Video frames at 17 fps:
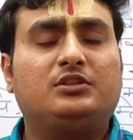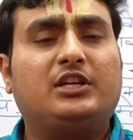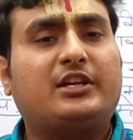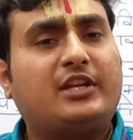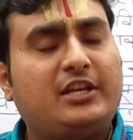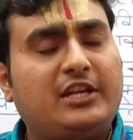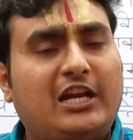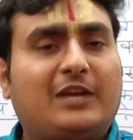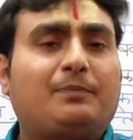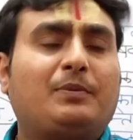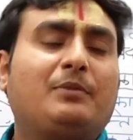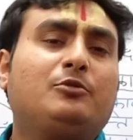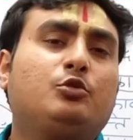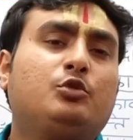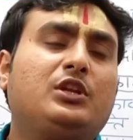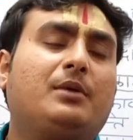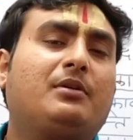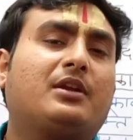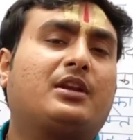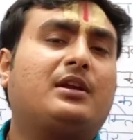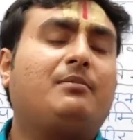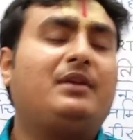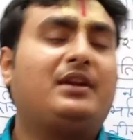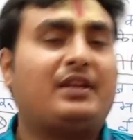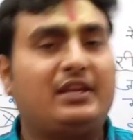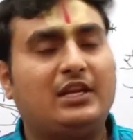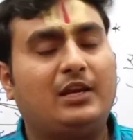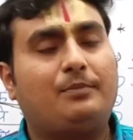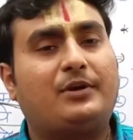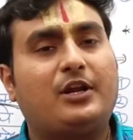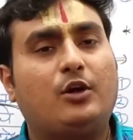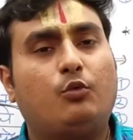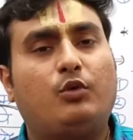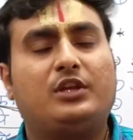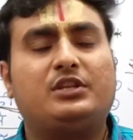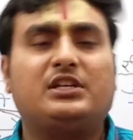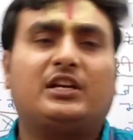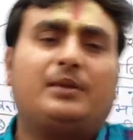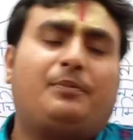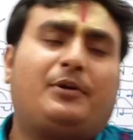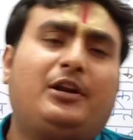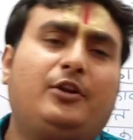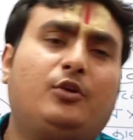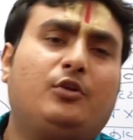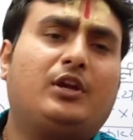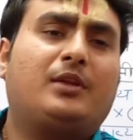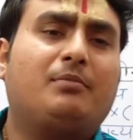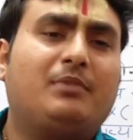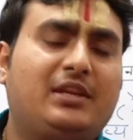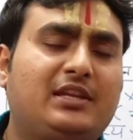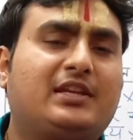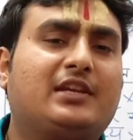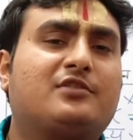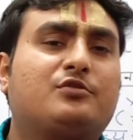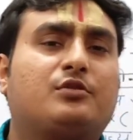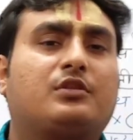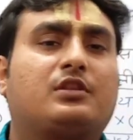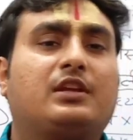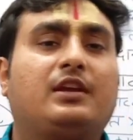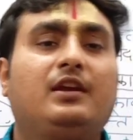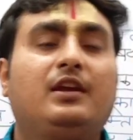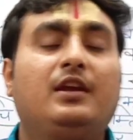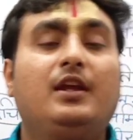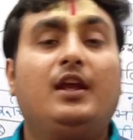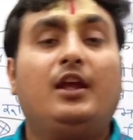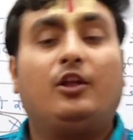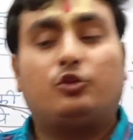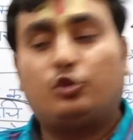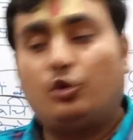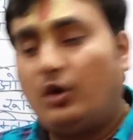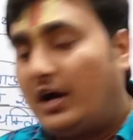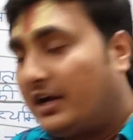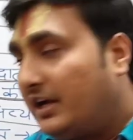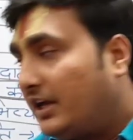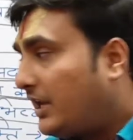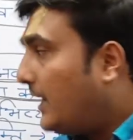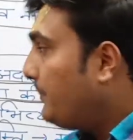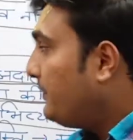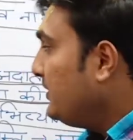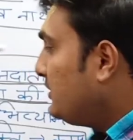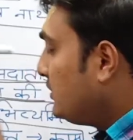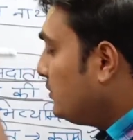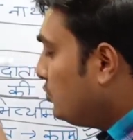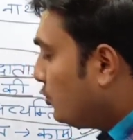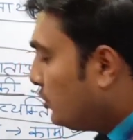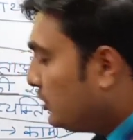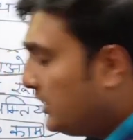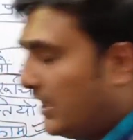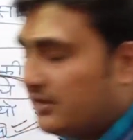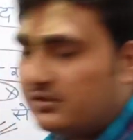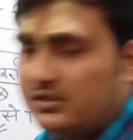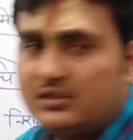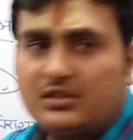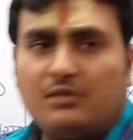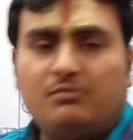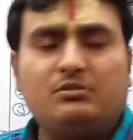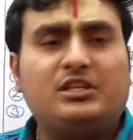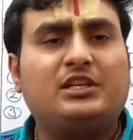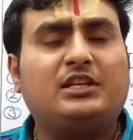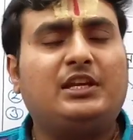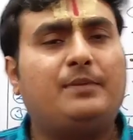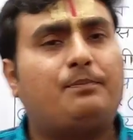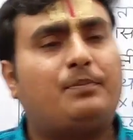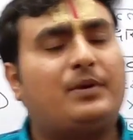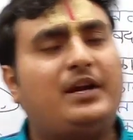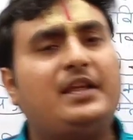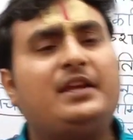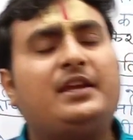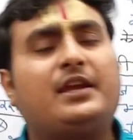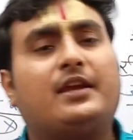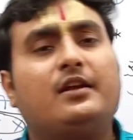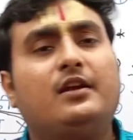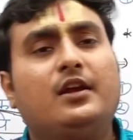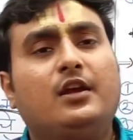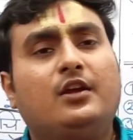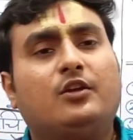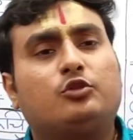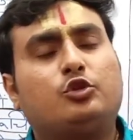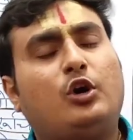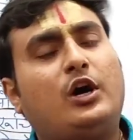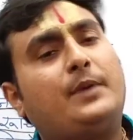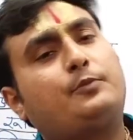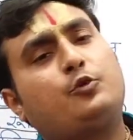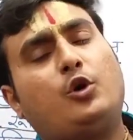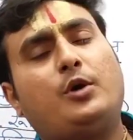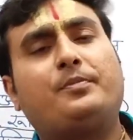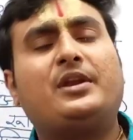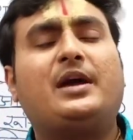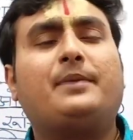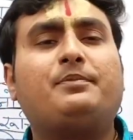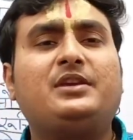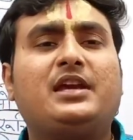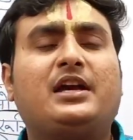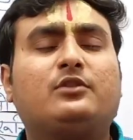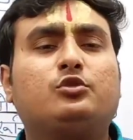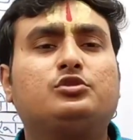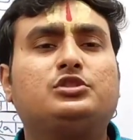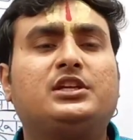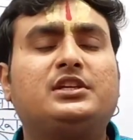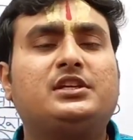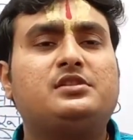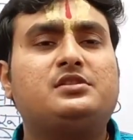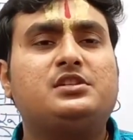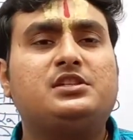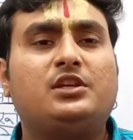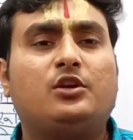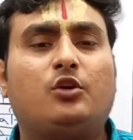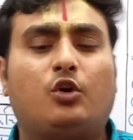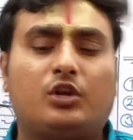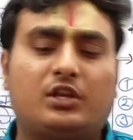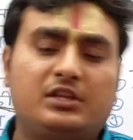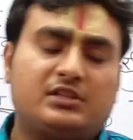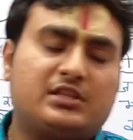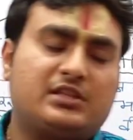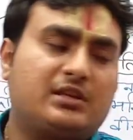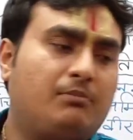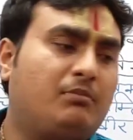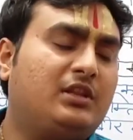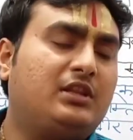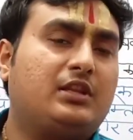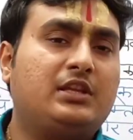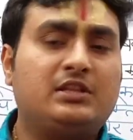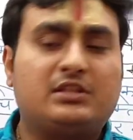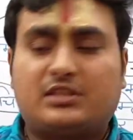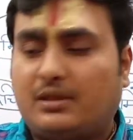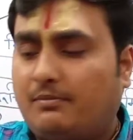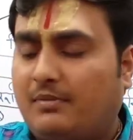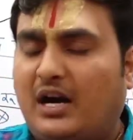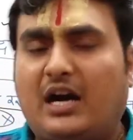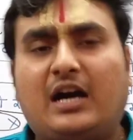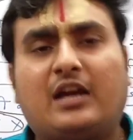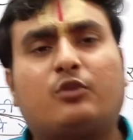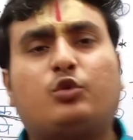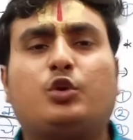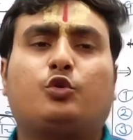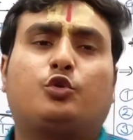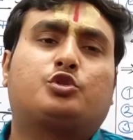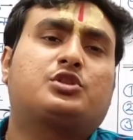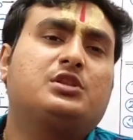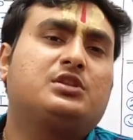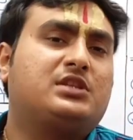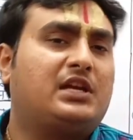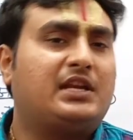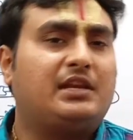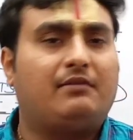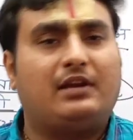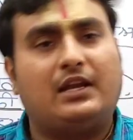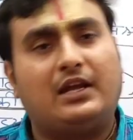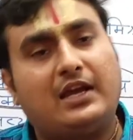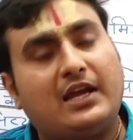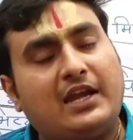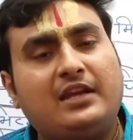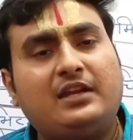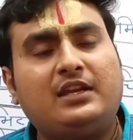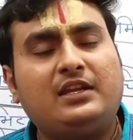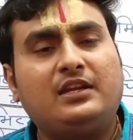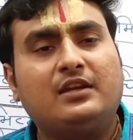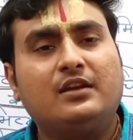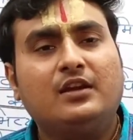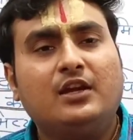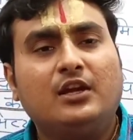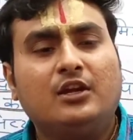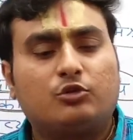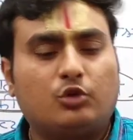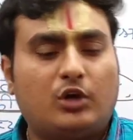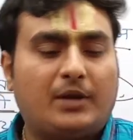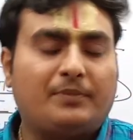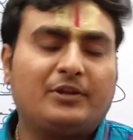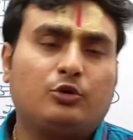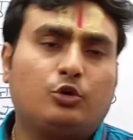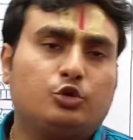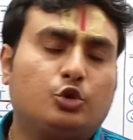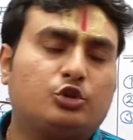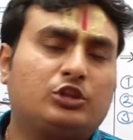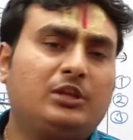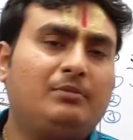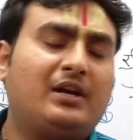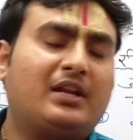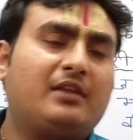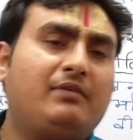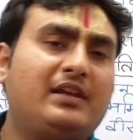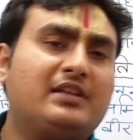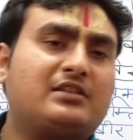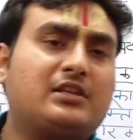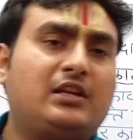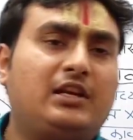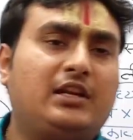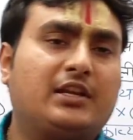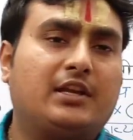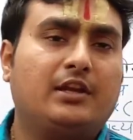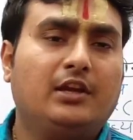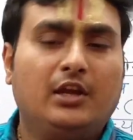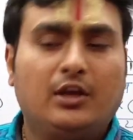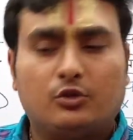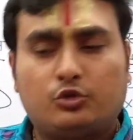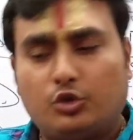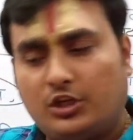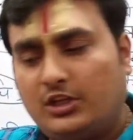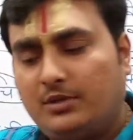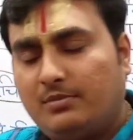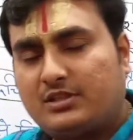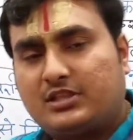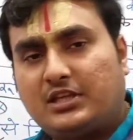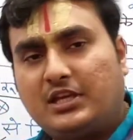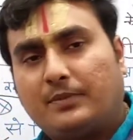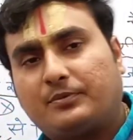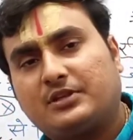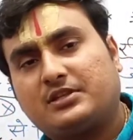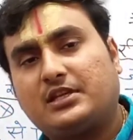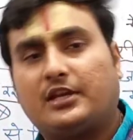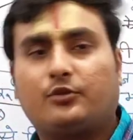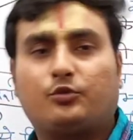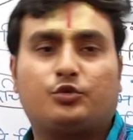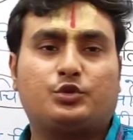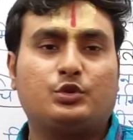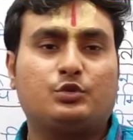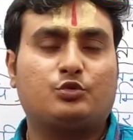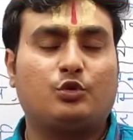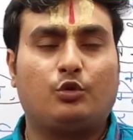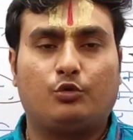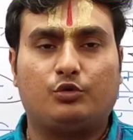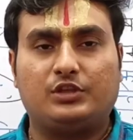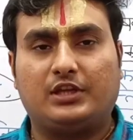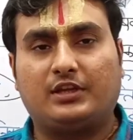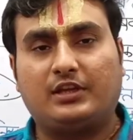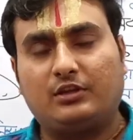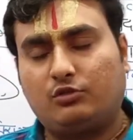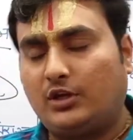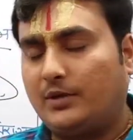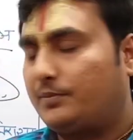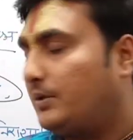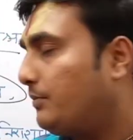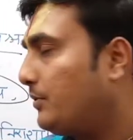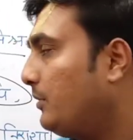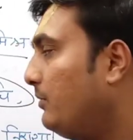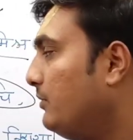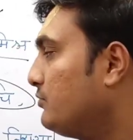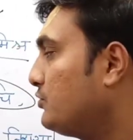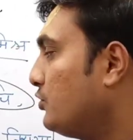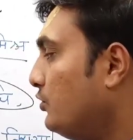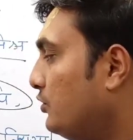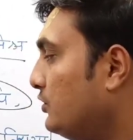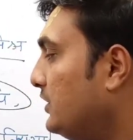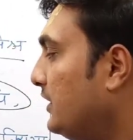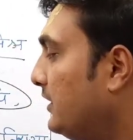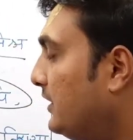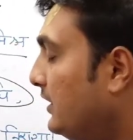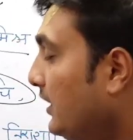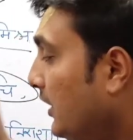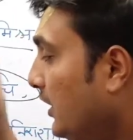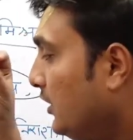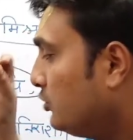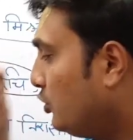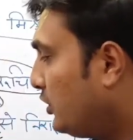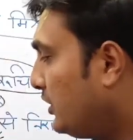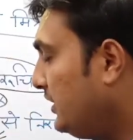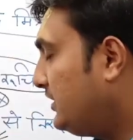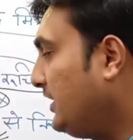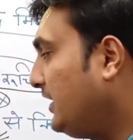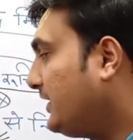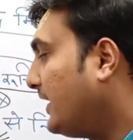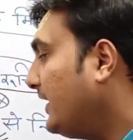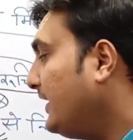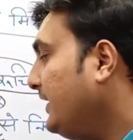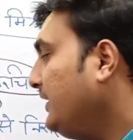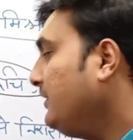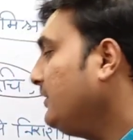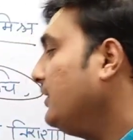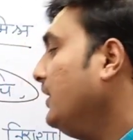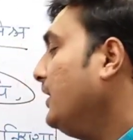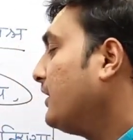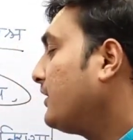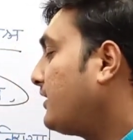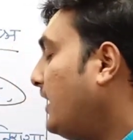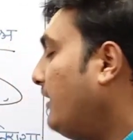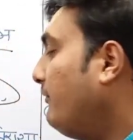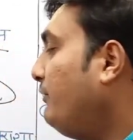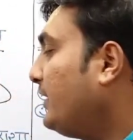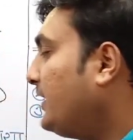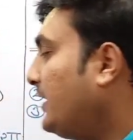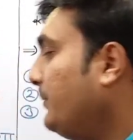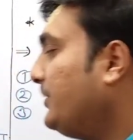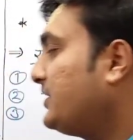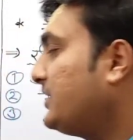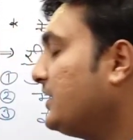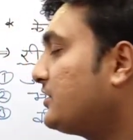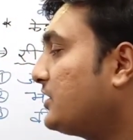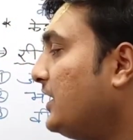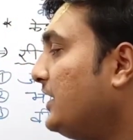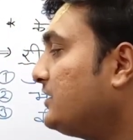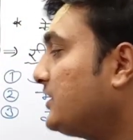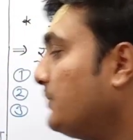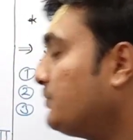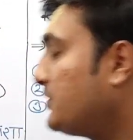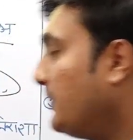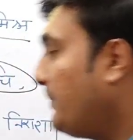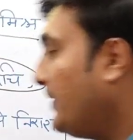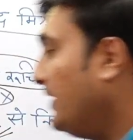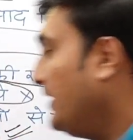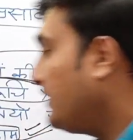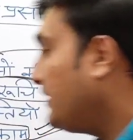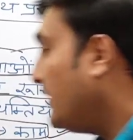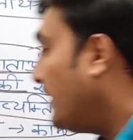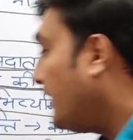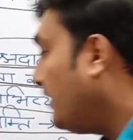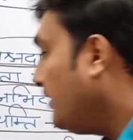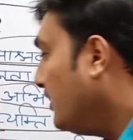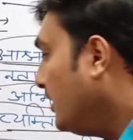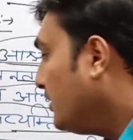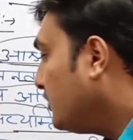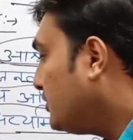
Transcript: जाके नेट पे भी दुनिया भर का मटेरियल पड़ा हुआ है जाके पढ़ लो यार मेरी क्या ज़रूरत है तो अगर आप इन चीज़ों को ध्यान से समझेंगे पढ़ेंगे तो आपको अपना भी याद हो जाएंगे चीज़ें और इनसे संबंध इनसे बाहर कोई क्वेश्चन जाने वाला है नहीं तो आप इनको दो तीन बार रिवाइज कर लेंगे तो इनमें से आपके सारे क्वेश्चन सोल्व हो जाएंगे तो आपकी प्रॉब्लम सोल्व हो जाएगी तो रीतिकालीन काव्य की विशेषताएं सबसे पहले क्या है